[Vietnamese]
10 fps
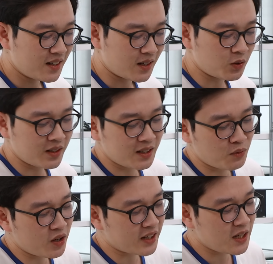À, tuy nhiên thì
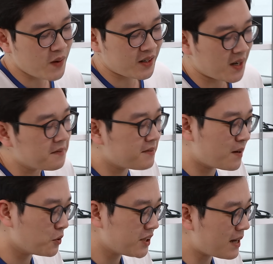mỗi khi mà anh cầm vào
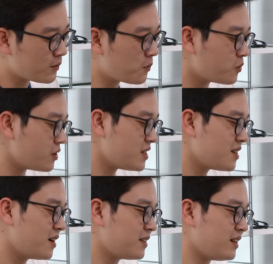một chiếc laptop của
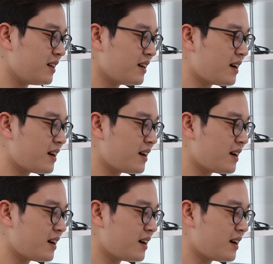Razer thì